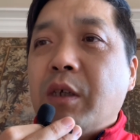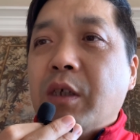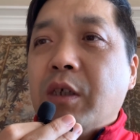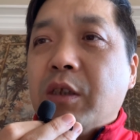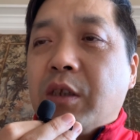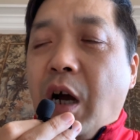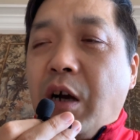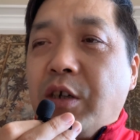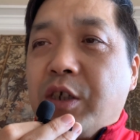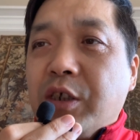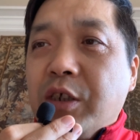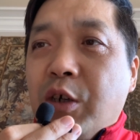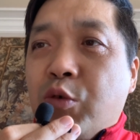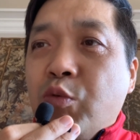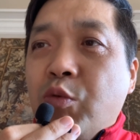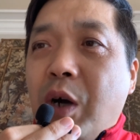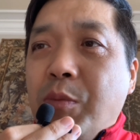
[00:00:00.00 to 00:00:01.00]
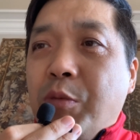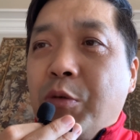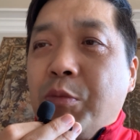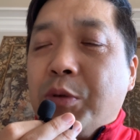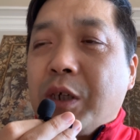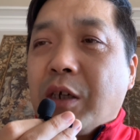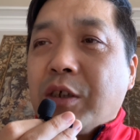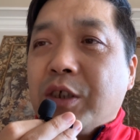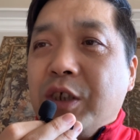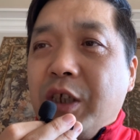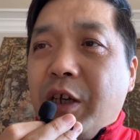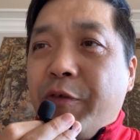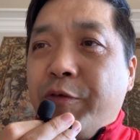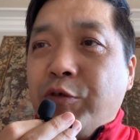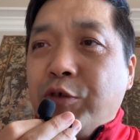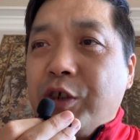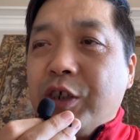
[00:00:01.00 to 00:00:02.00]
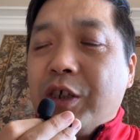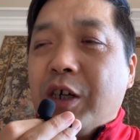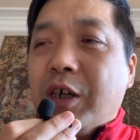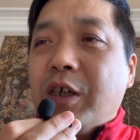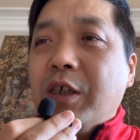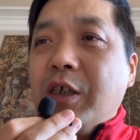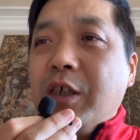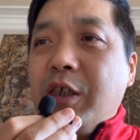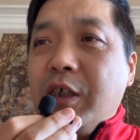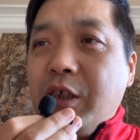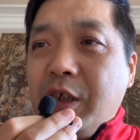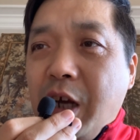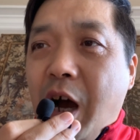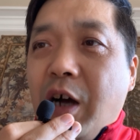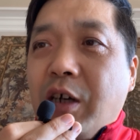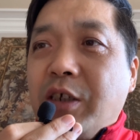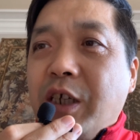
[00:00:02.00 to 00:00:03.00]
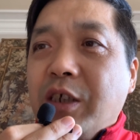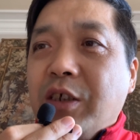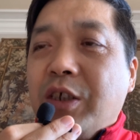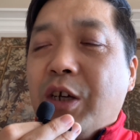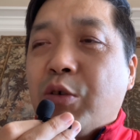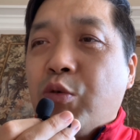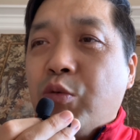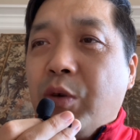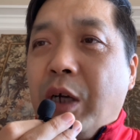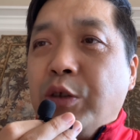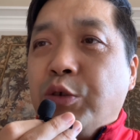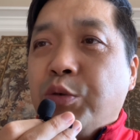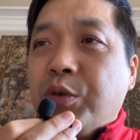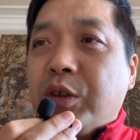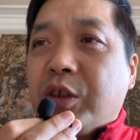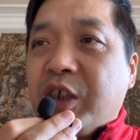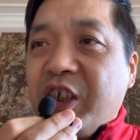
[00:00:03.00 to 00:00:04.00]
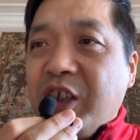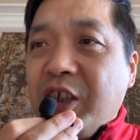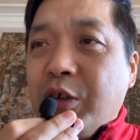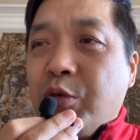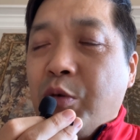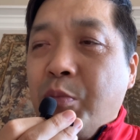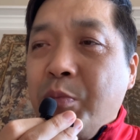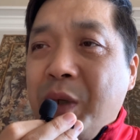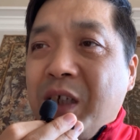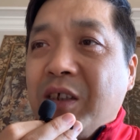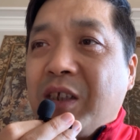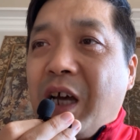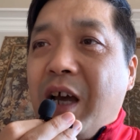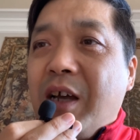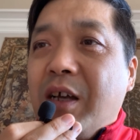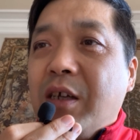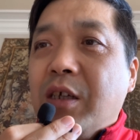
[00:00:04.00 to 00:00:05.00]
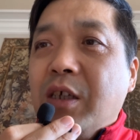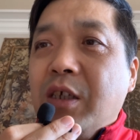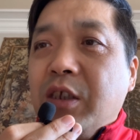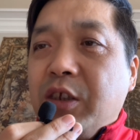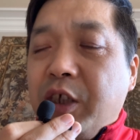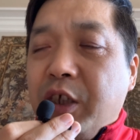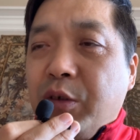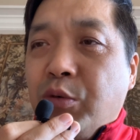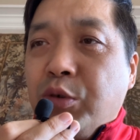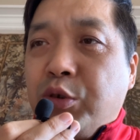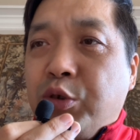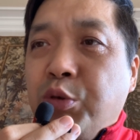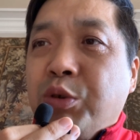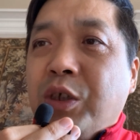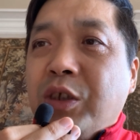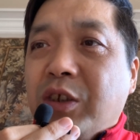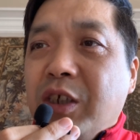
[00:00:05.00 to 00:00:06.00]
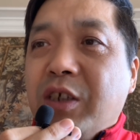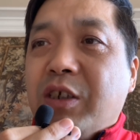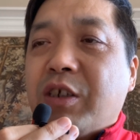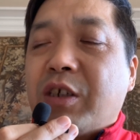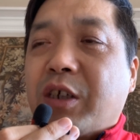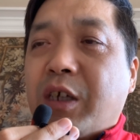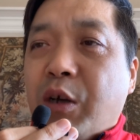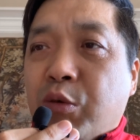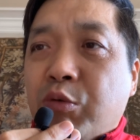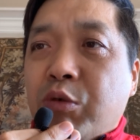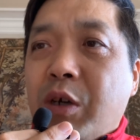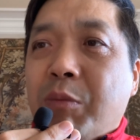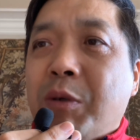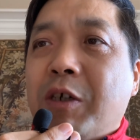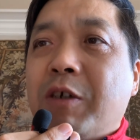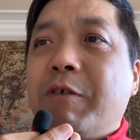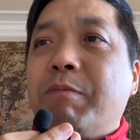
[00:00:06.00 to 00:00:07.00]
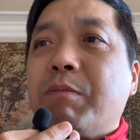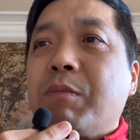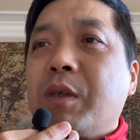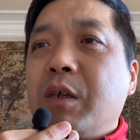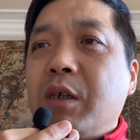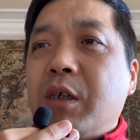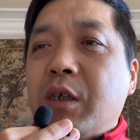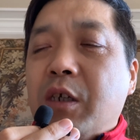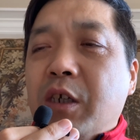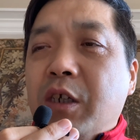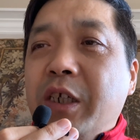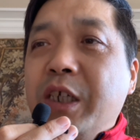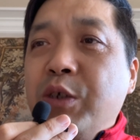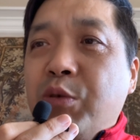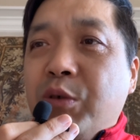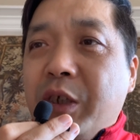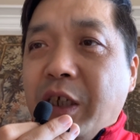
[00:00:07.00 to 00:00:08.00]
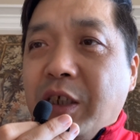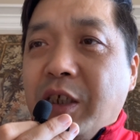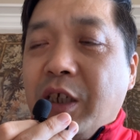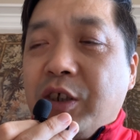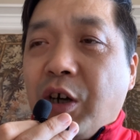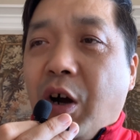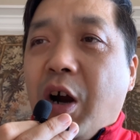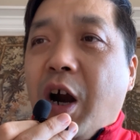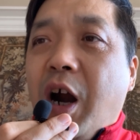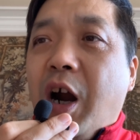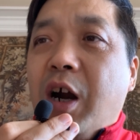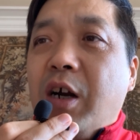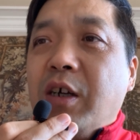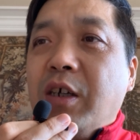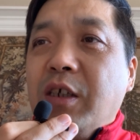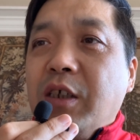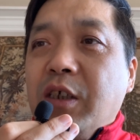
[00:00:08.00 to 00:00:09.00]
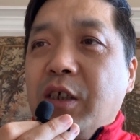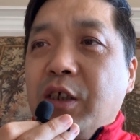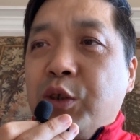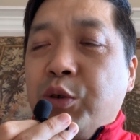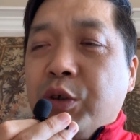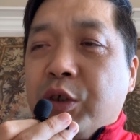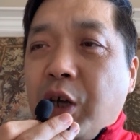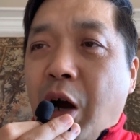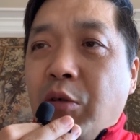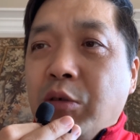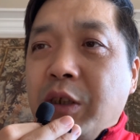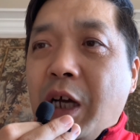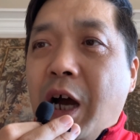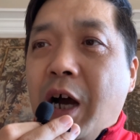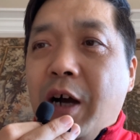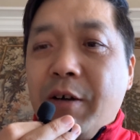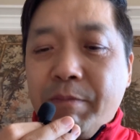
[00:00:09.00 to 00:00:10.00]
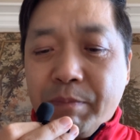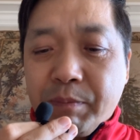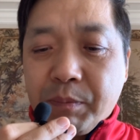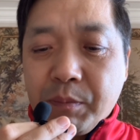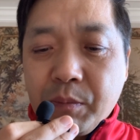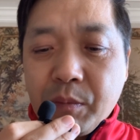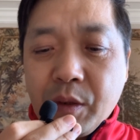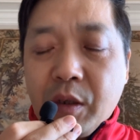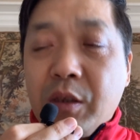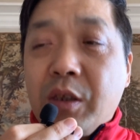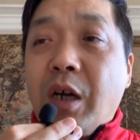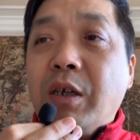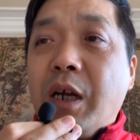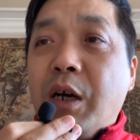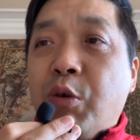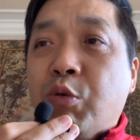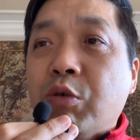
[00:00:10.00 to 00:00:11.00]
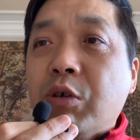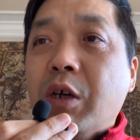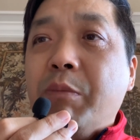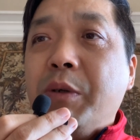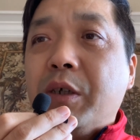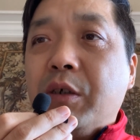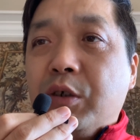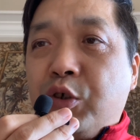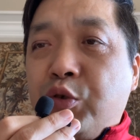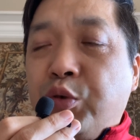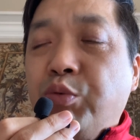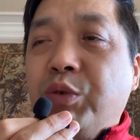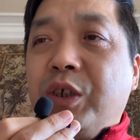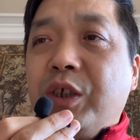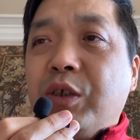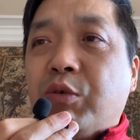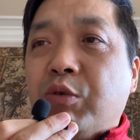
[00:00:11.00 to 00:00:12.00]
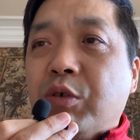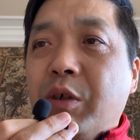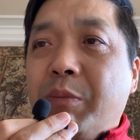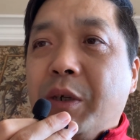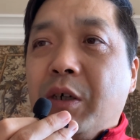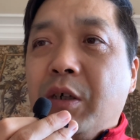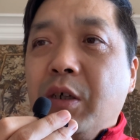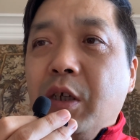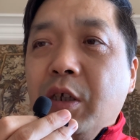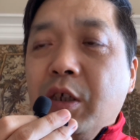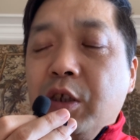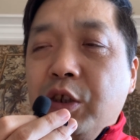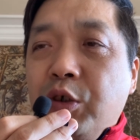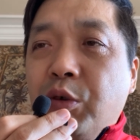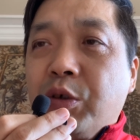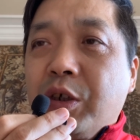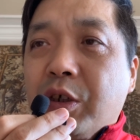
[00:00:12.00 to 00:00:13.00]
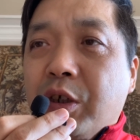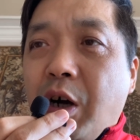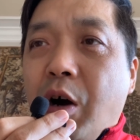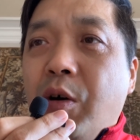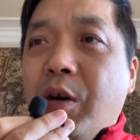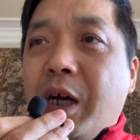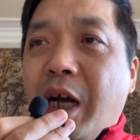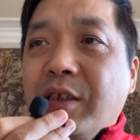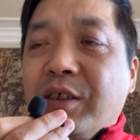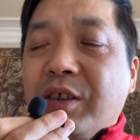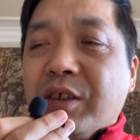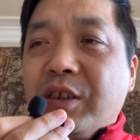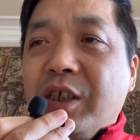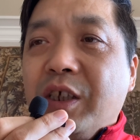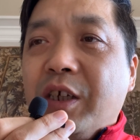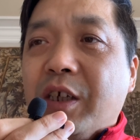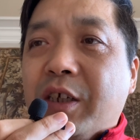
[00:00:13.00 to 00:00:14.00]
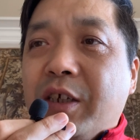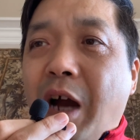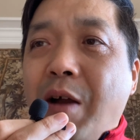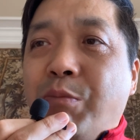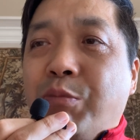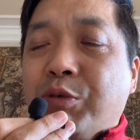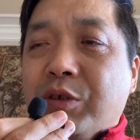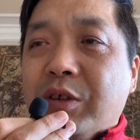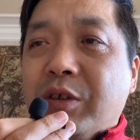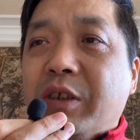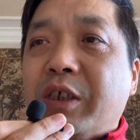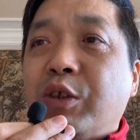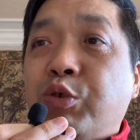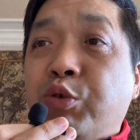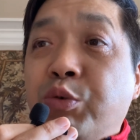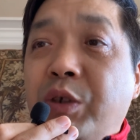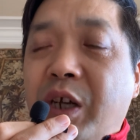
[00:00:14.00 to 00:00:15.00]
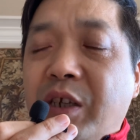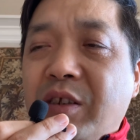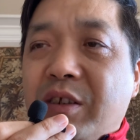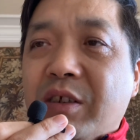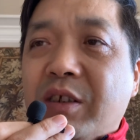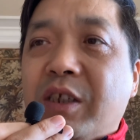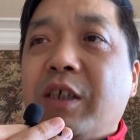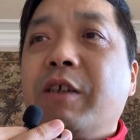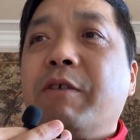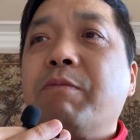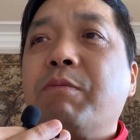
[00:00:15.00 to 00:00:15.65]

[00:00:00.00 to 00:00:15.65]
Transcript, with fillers: 当时的公安部部长谢福志让这些公安局提供名单、提供具体地址给红卫兵，利用这些小孩儿去抄家。当然，红卫兵初期的红卫兵就是高干子弟、干部子弟、军人子弟，